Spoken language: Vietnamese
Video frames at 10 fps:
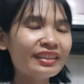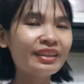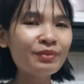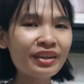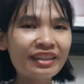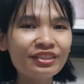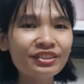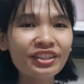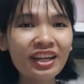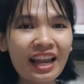giống như ngày xưa
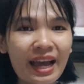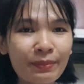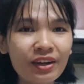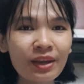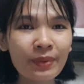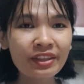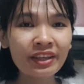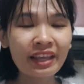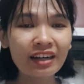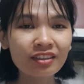như đi làm khi mà
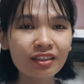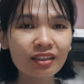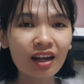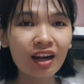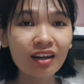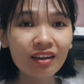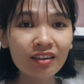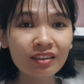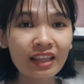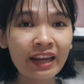như nhận được uh,
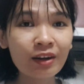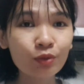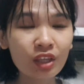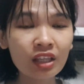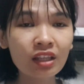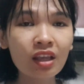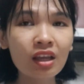lương tháng đầu tiên